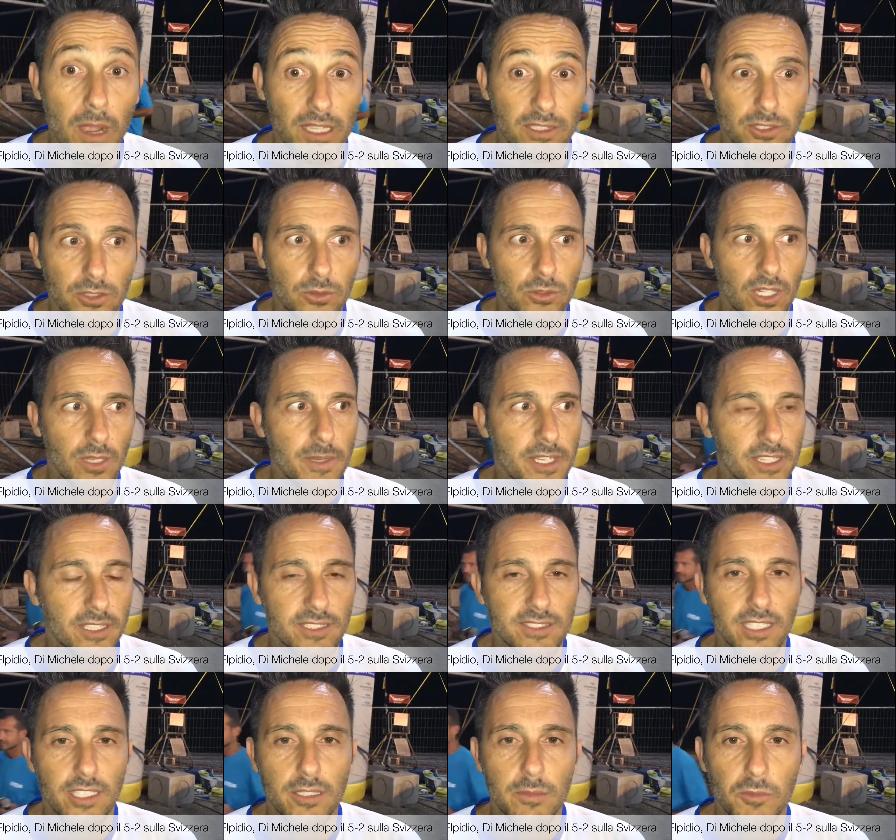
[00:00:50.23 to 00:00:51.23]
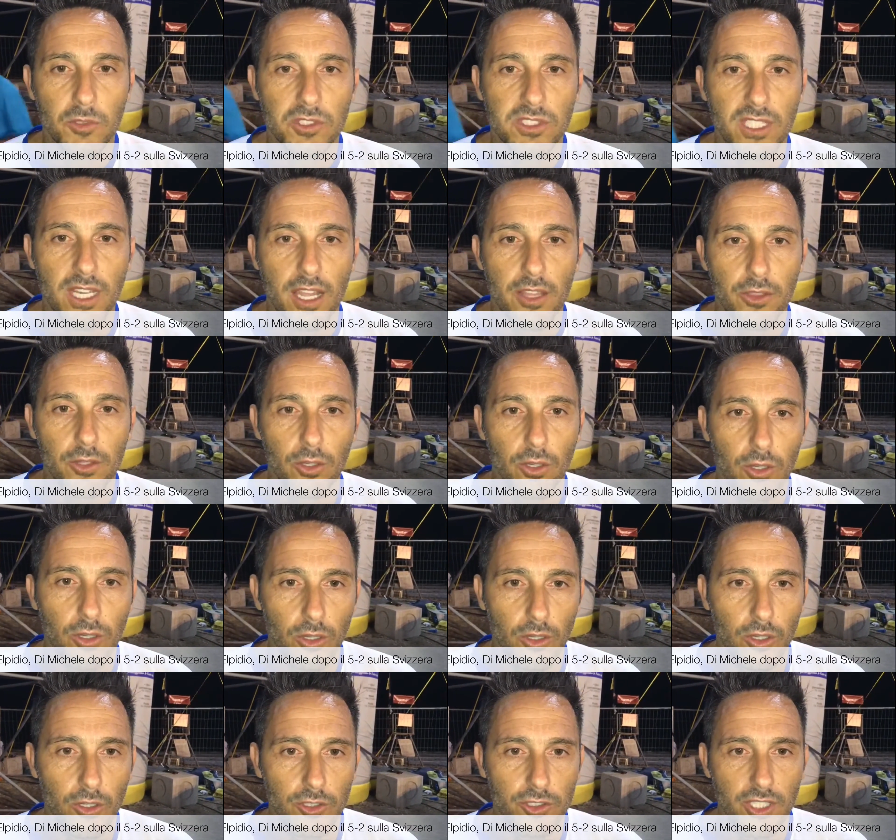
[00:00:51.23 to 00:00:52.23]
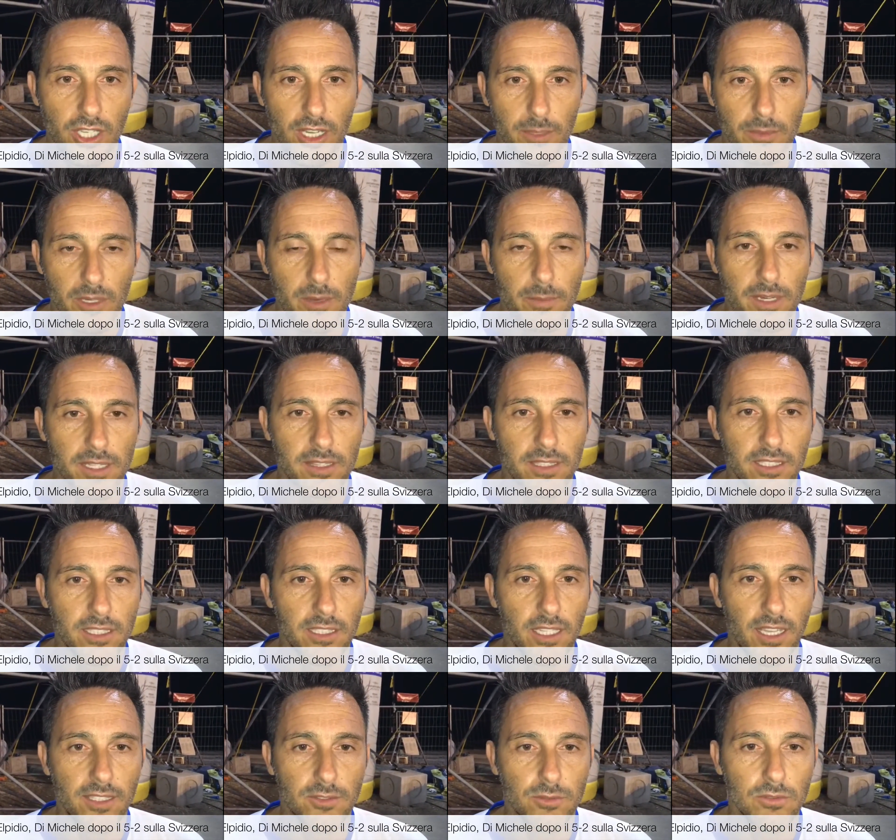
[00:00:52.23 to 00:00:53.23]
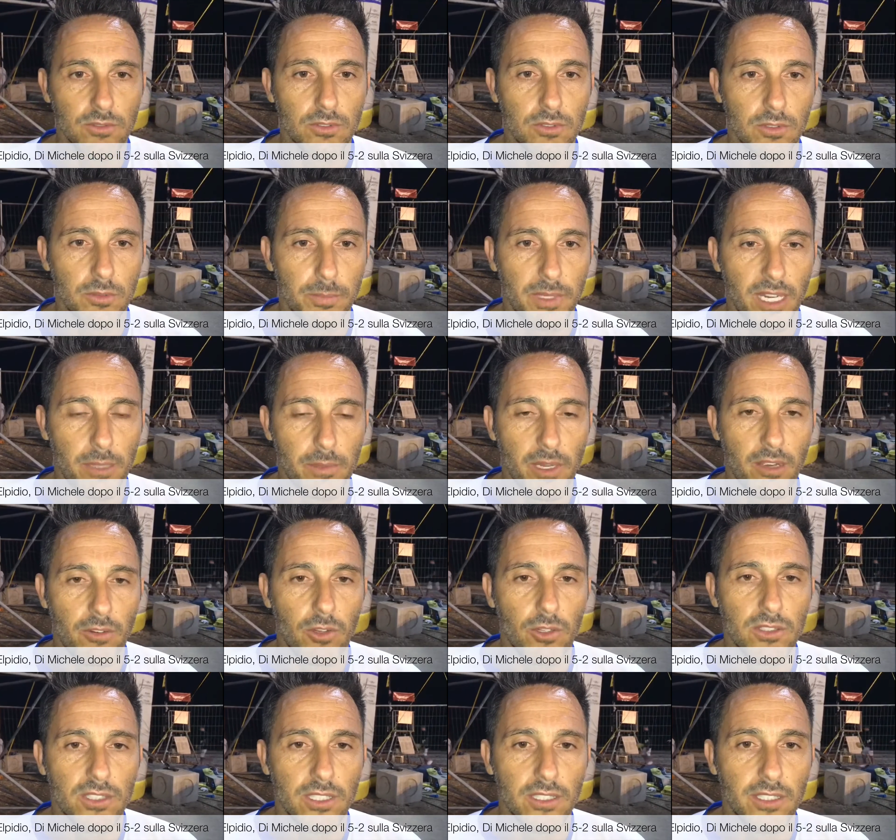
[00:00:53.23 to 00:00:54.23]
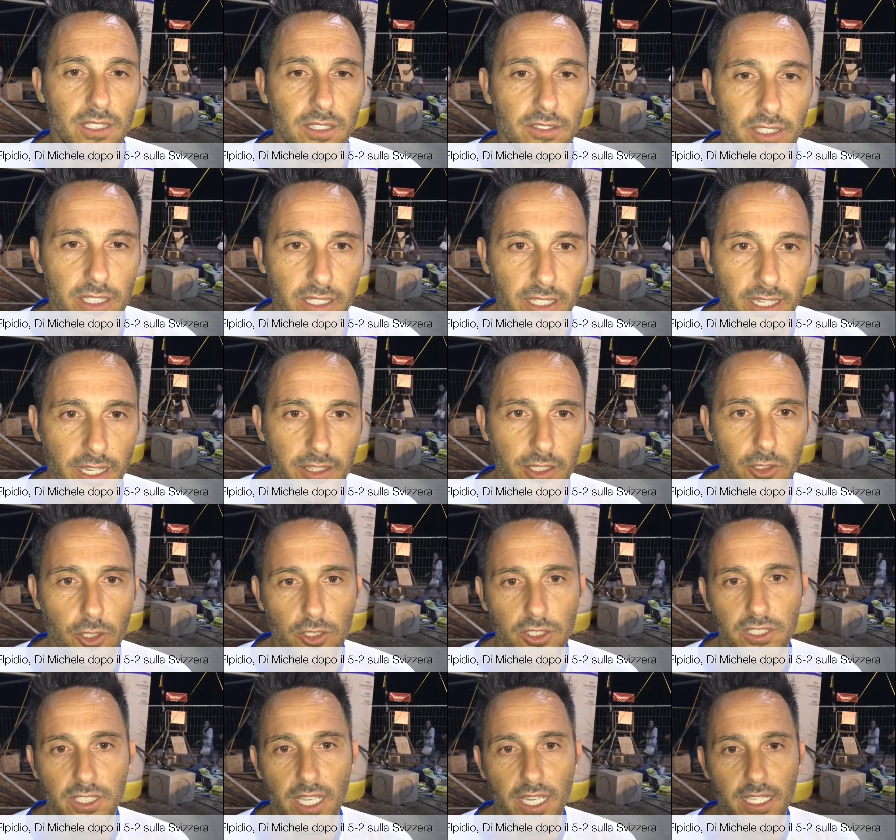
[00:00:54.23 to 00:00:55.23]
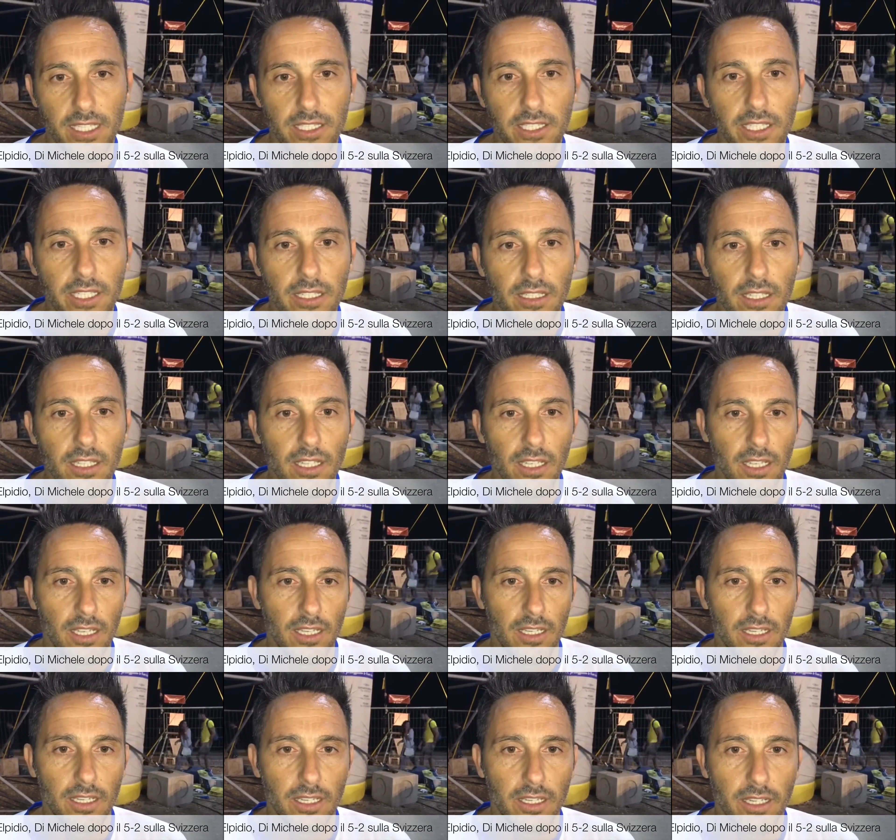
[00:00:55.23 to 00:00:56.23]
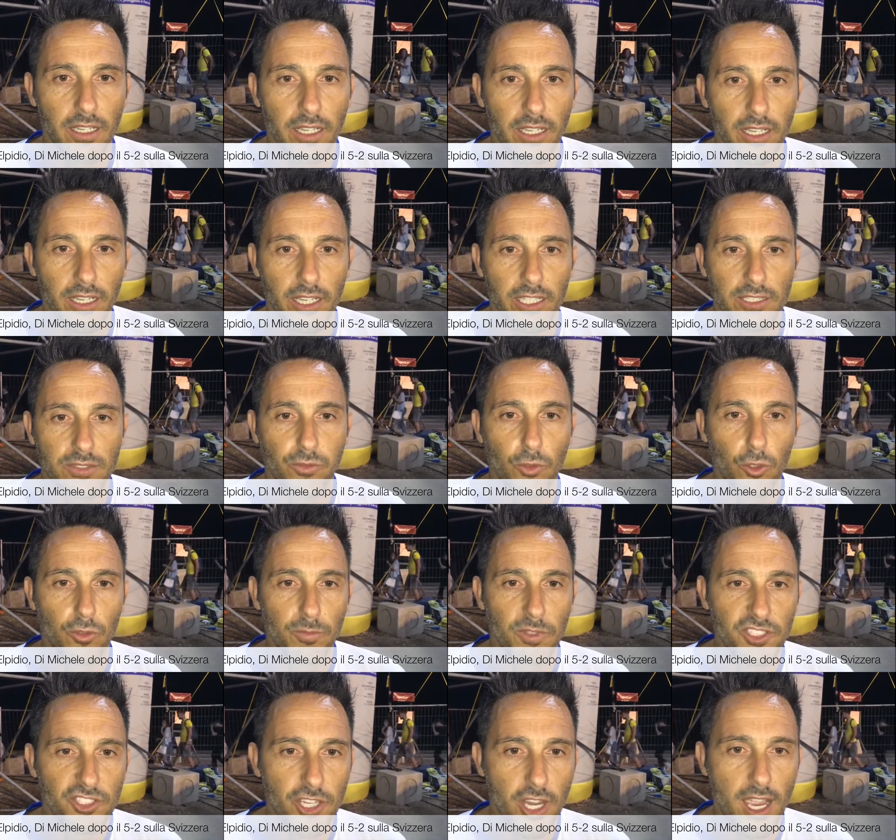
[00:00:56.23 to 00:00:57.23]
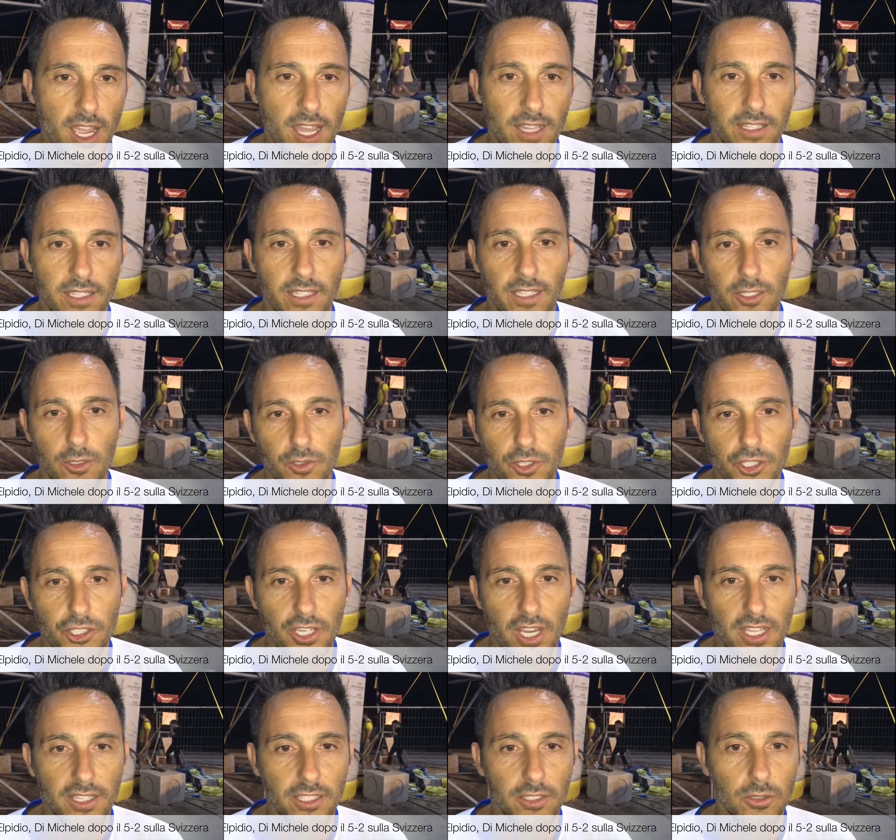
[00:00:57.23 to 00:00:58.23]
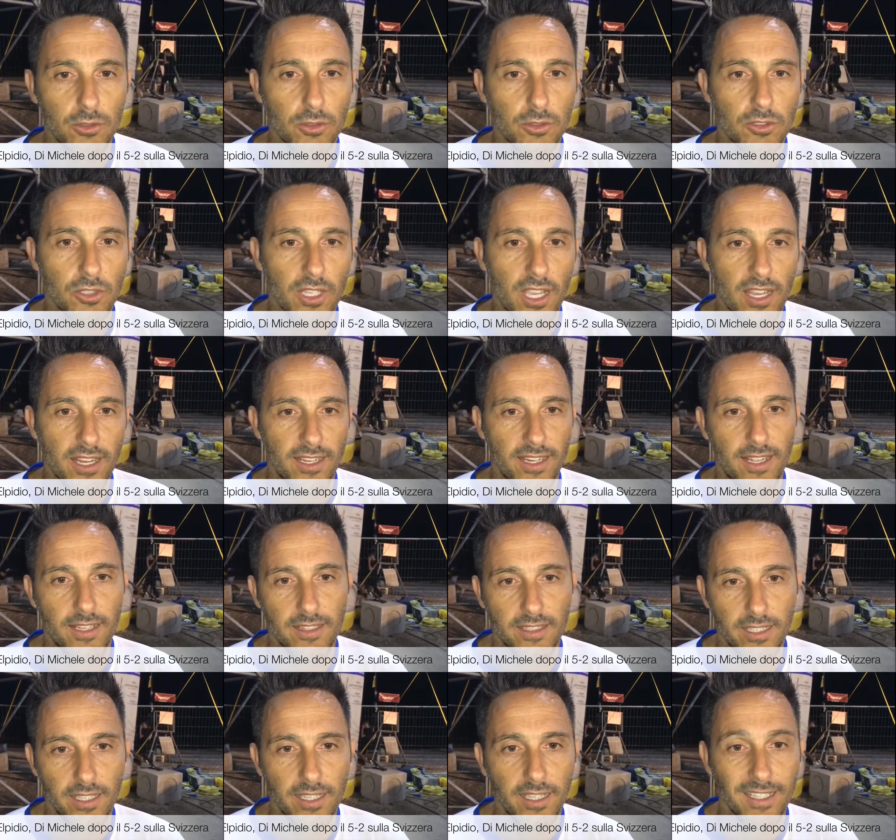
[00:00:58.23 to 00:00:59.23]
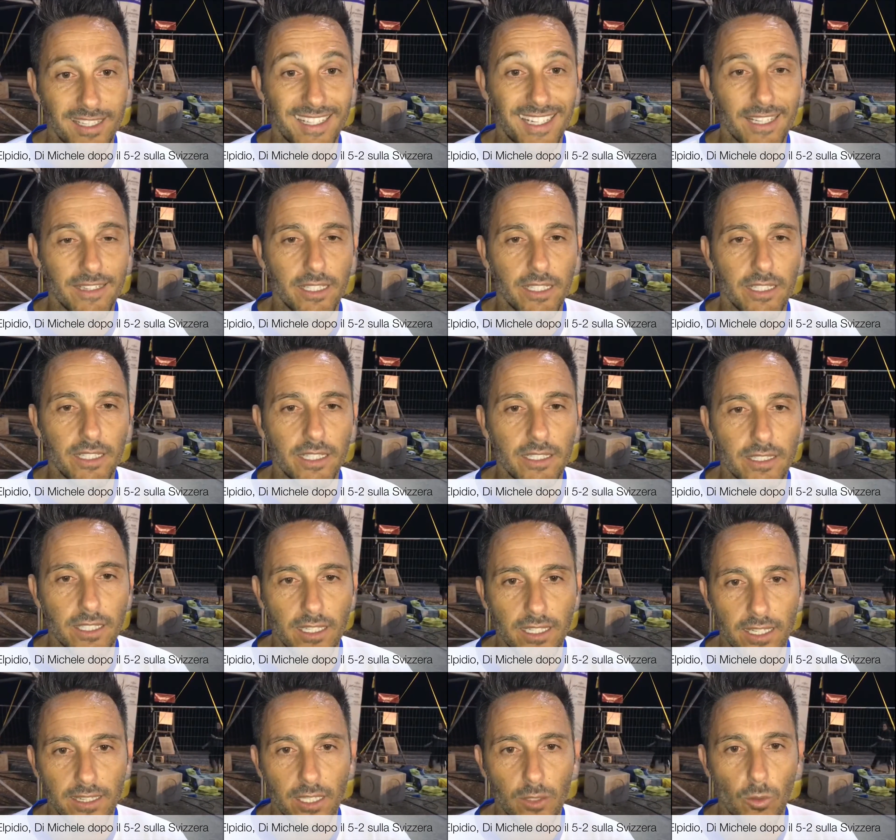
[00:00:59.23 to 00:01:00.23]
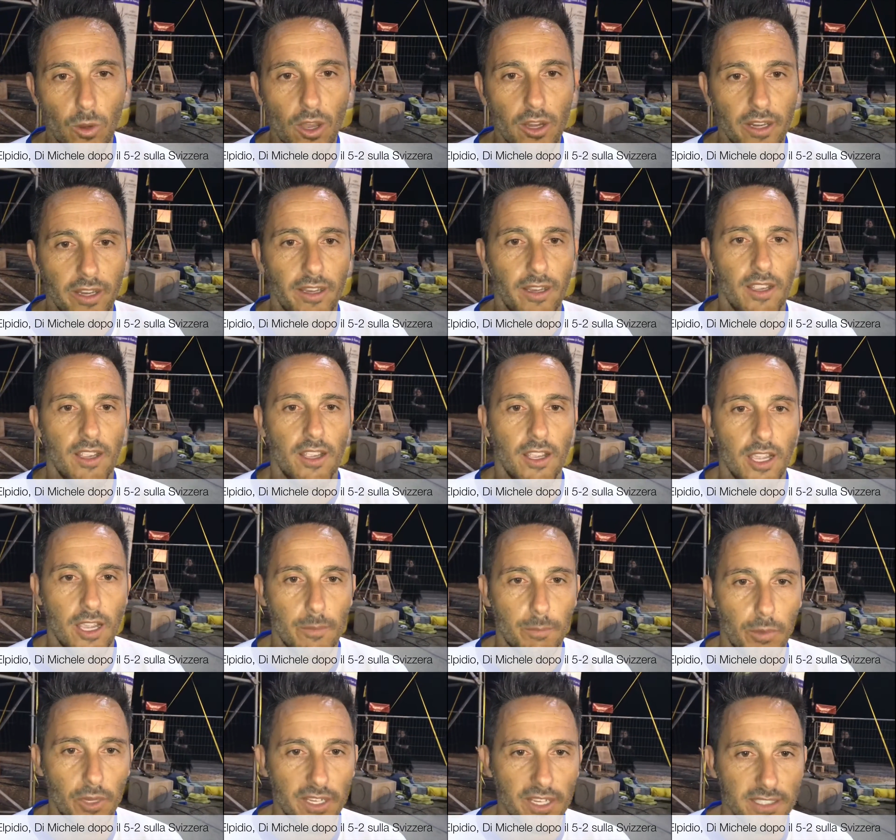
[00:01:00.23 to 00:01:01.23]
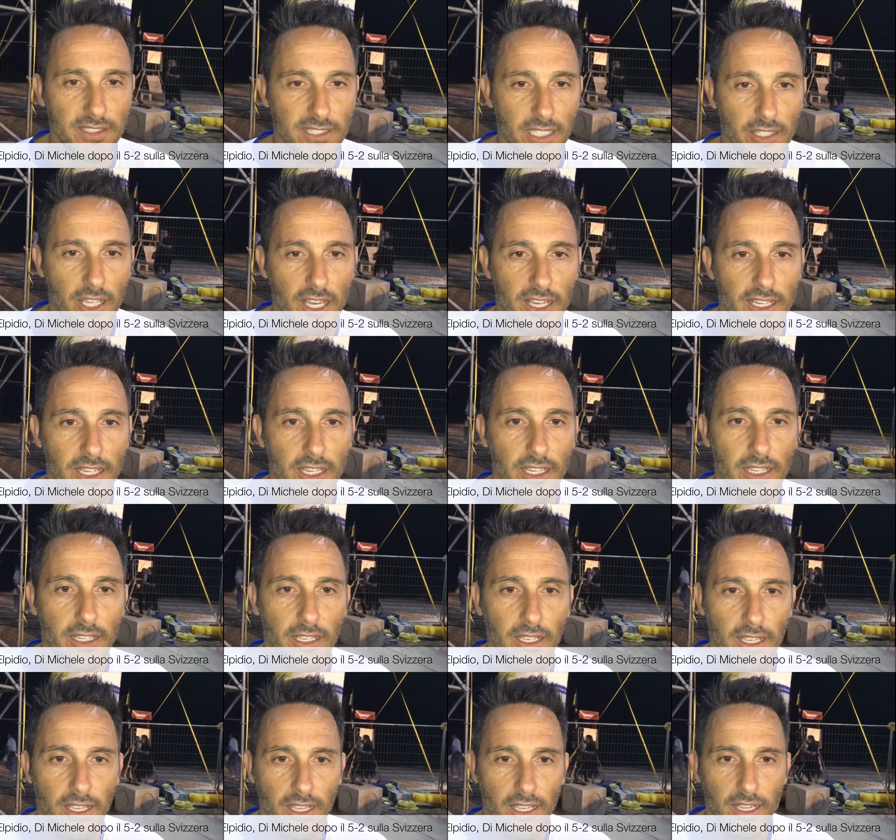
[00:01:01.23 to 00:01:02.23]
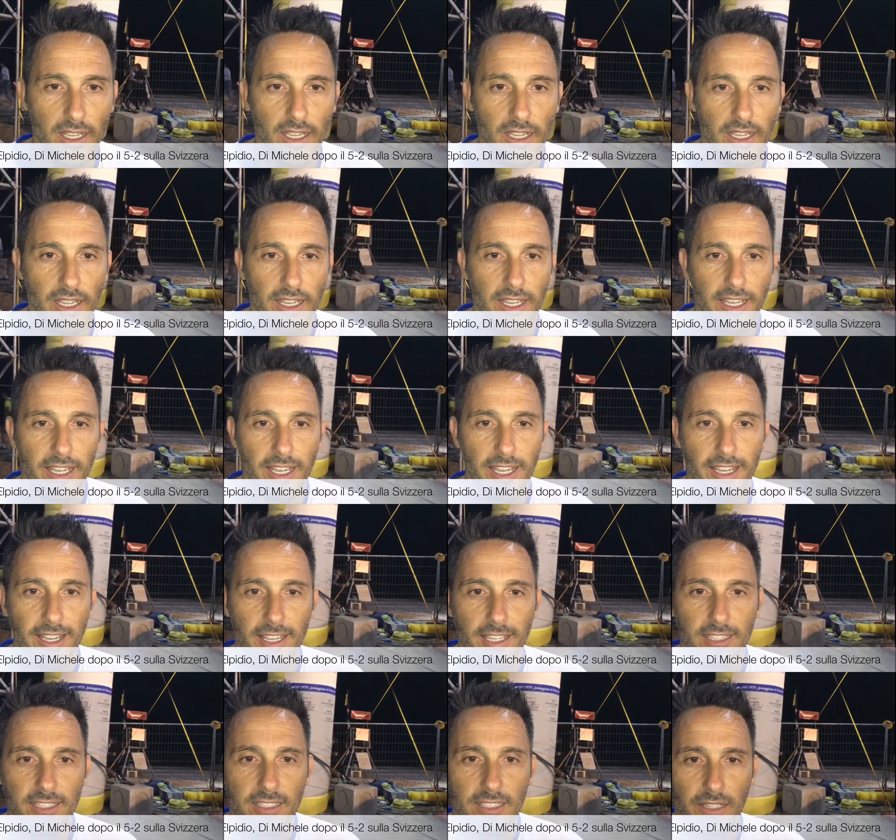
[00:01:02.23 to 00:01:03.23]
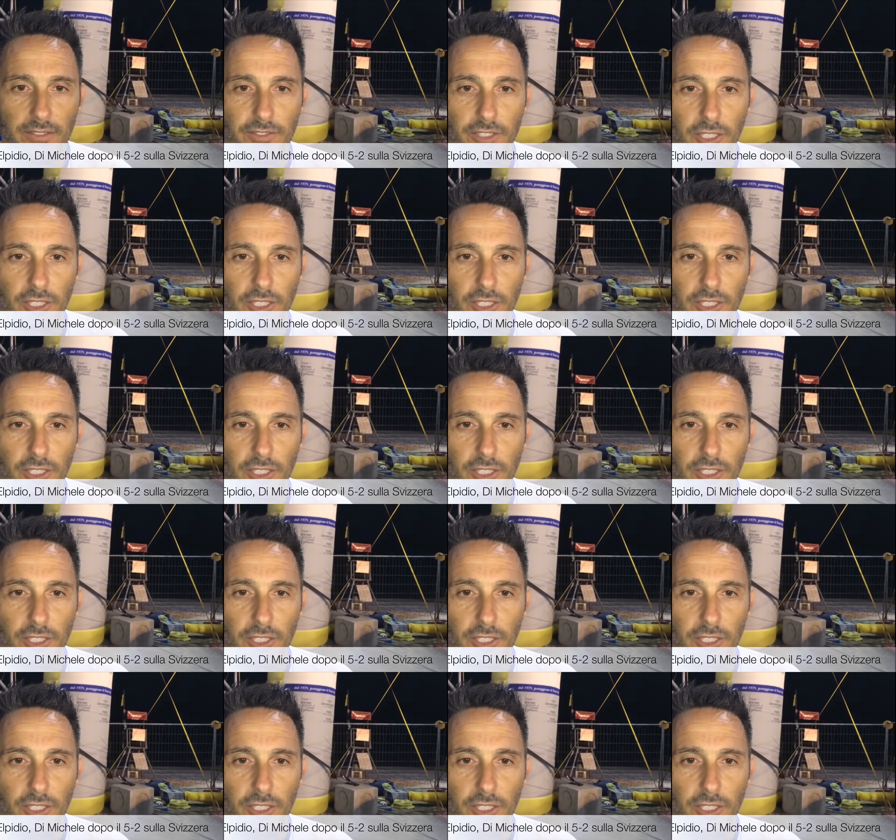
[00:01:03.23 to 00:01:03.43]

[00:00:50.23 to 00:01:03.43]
Ma sicuramente sta dimostrando già la prima partita su, per la prima volta di avere grandi doti tecniche, eh, sforbiciate, rovesciate, di tutto, eh, grande, grande grinta, grande cuore e poi è stato anche eh, tra